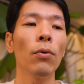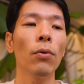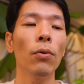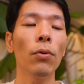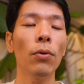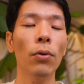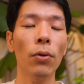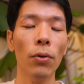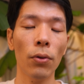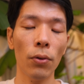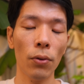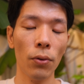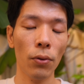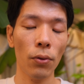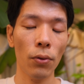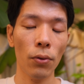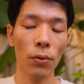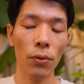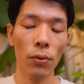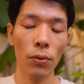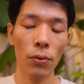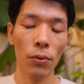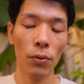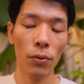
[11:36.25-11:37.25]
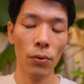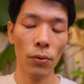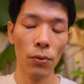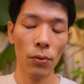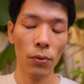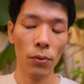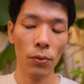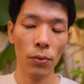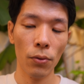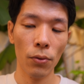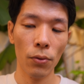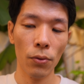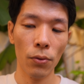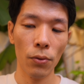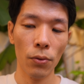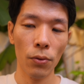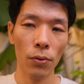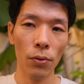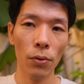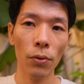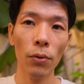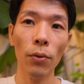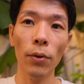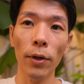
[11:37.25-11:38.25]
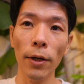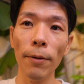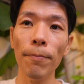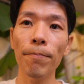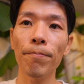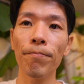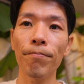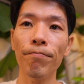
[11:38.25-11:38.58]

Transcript: る。ふぅ。とね。